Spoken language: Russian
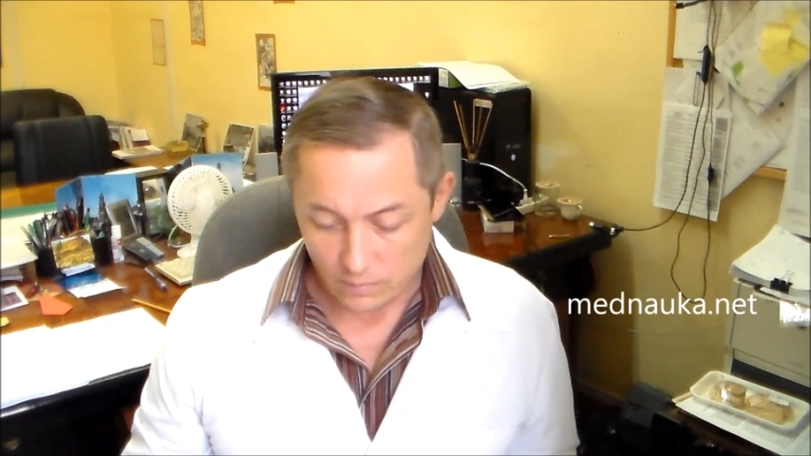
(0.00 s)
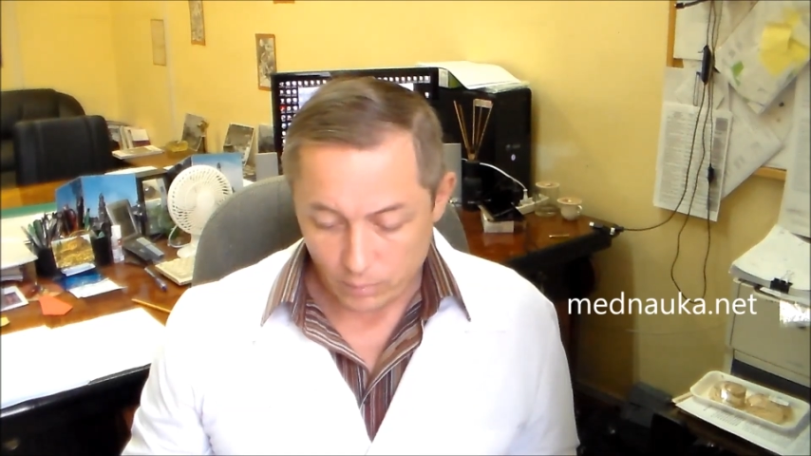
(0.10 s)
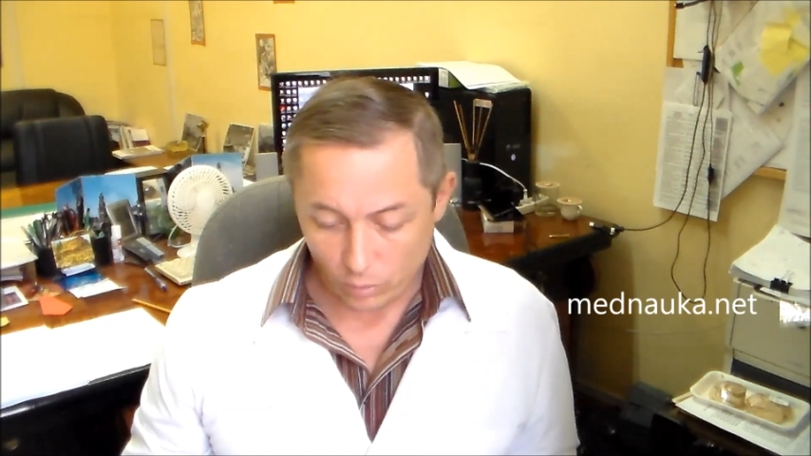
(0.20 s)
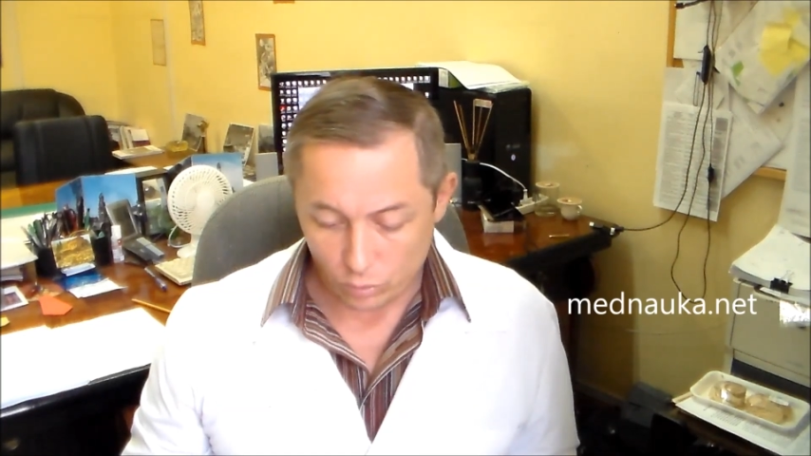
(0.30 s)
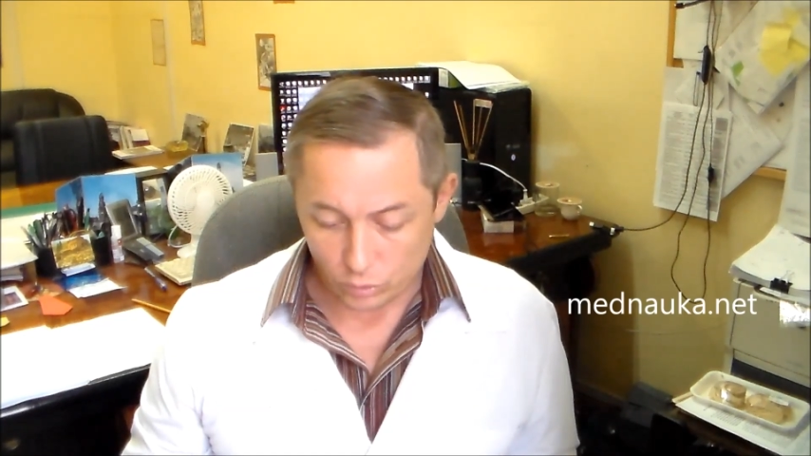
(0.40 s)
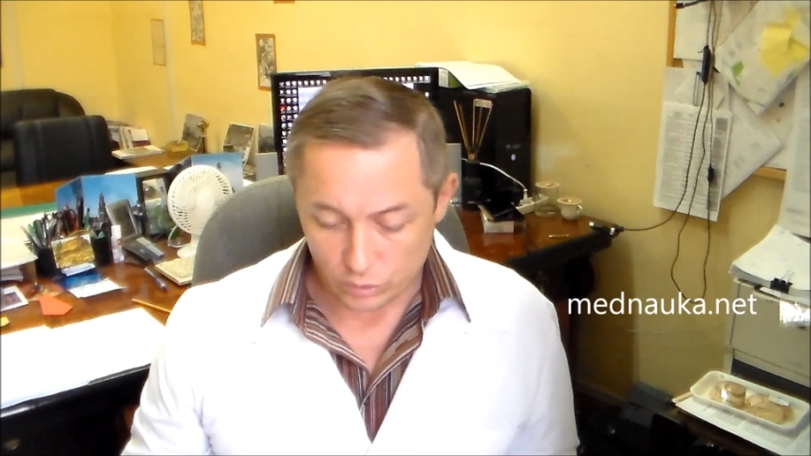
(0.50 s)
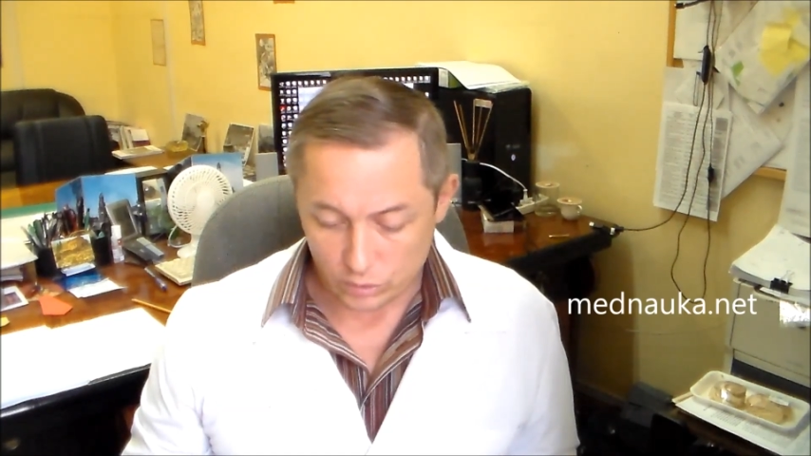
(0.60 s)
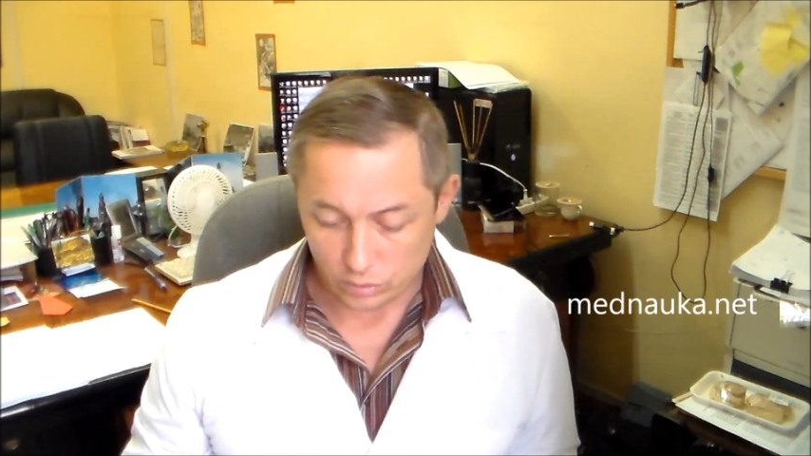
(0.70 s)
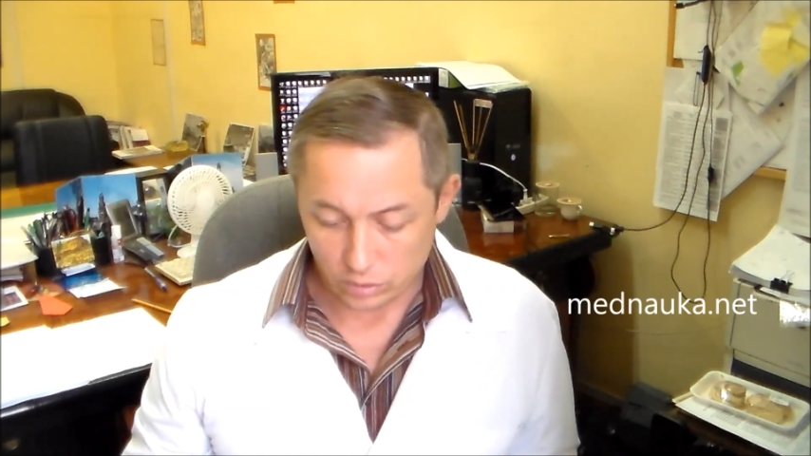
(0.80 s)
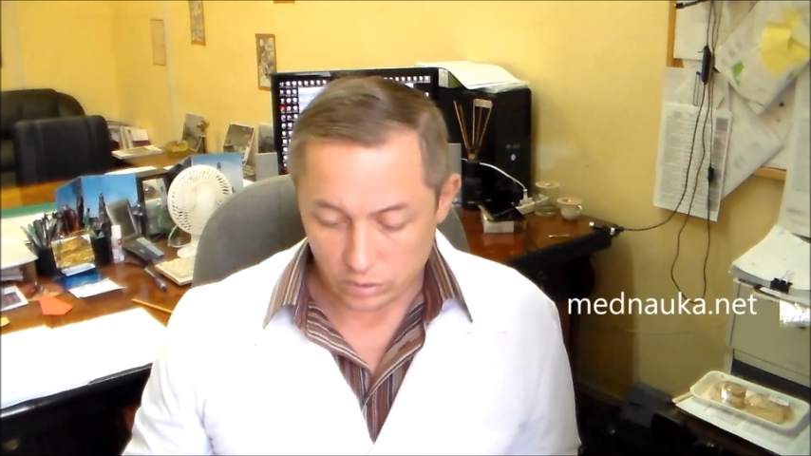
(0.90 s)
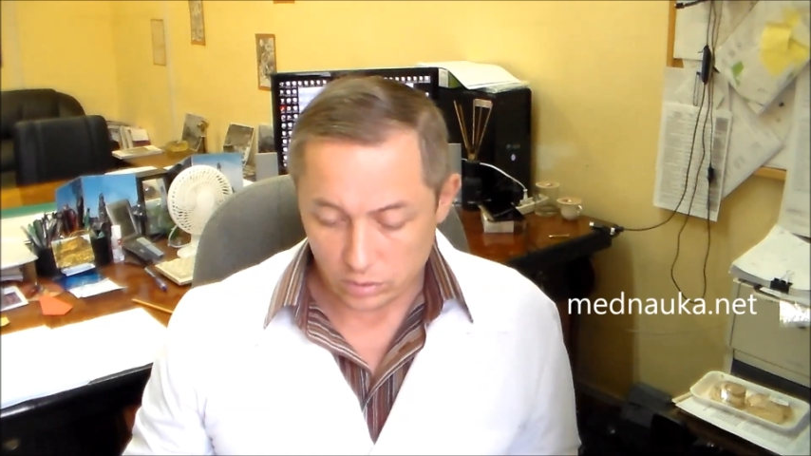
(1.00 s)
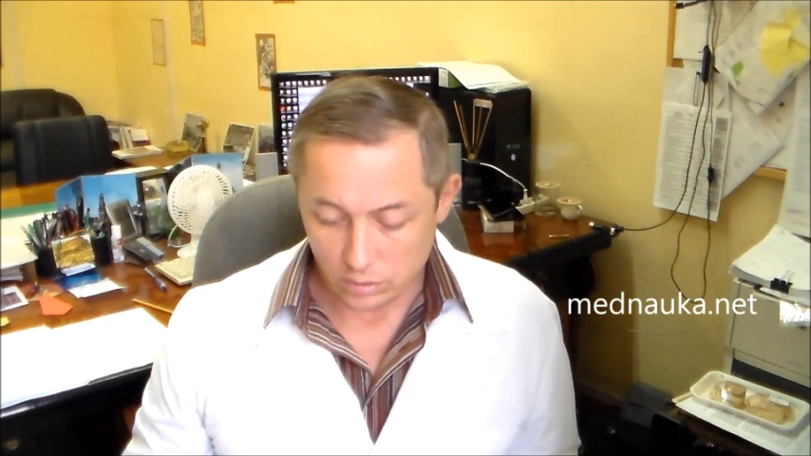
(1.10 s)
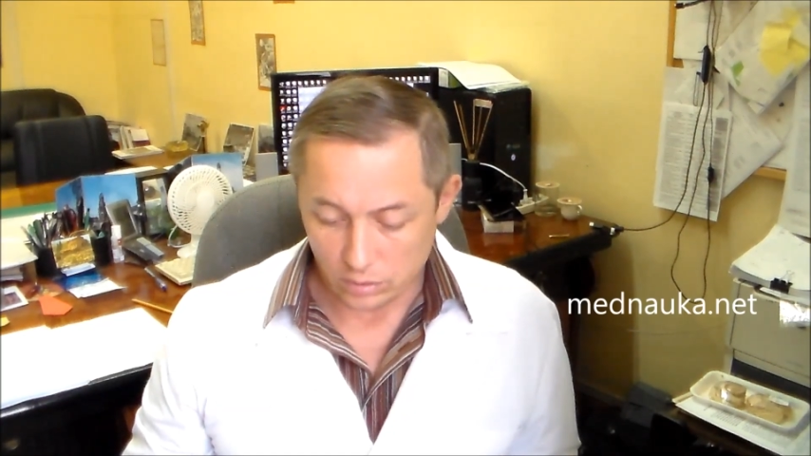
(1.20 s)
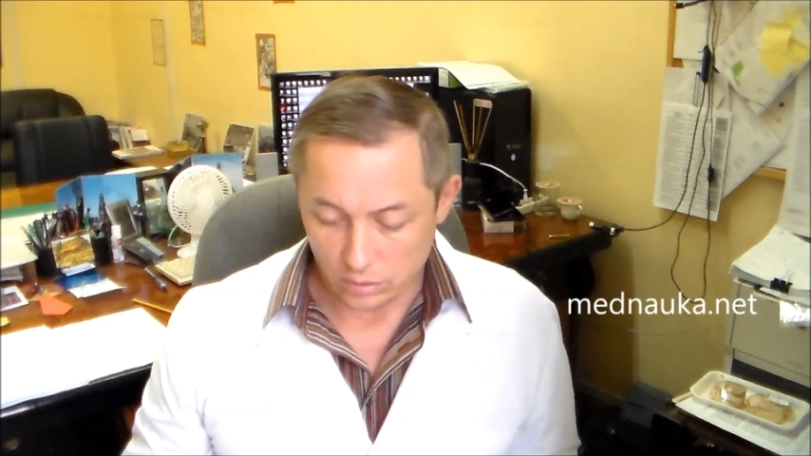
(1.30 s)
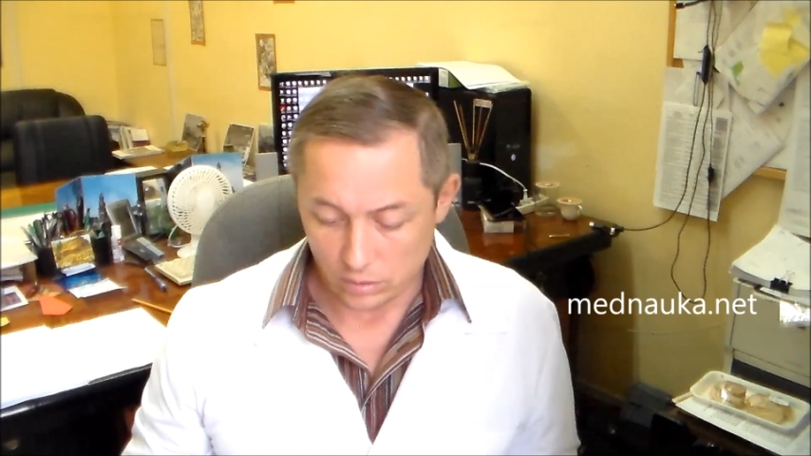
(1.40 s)
вопрос,
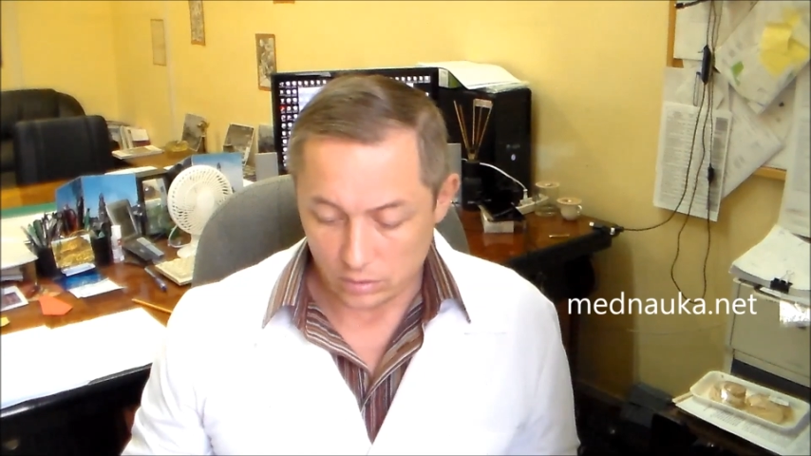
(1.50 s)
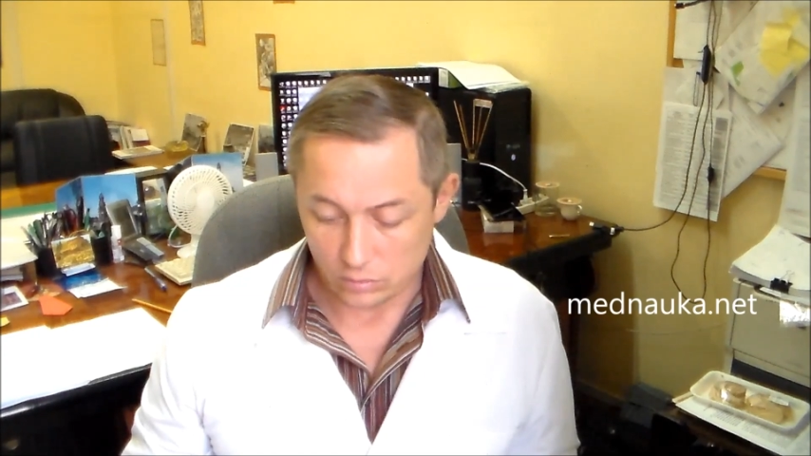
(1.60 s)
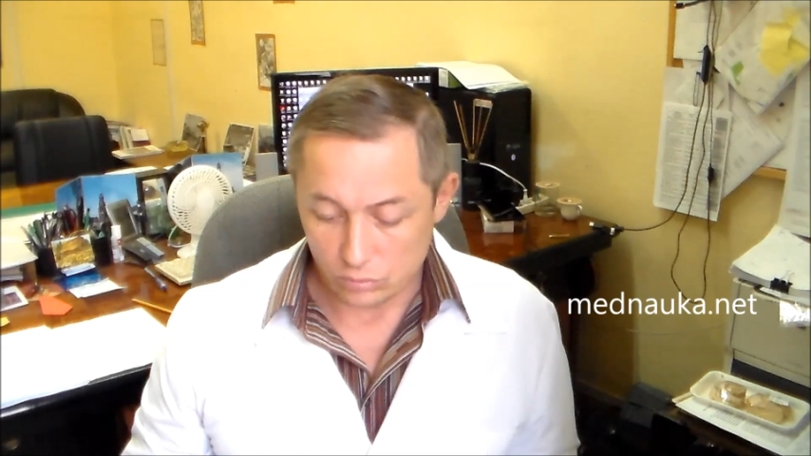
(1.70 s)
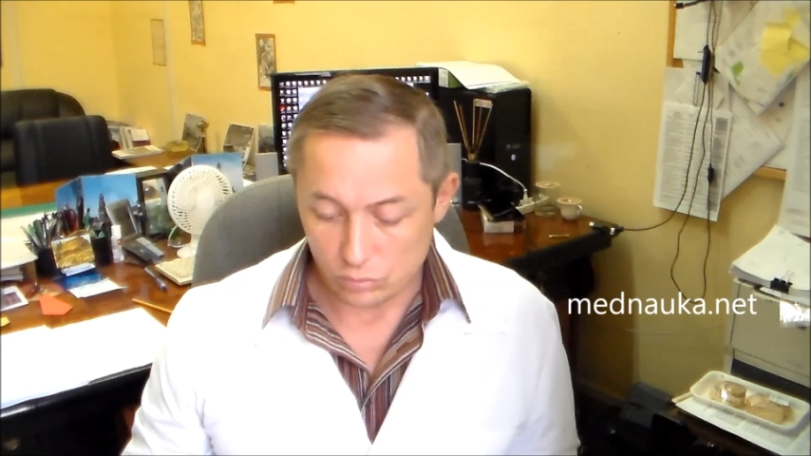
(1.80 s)
э,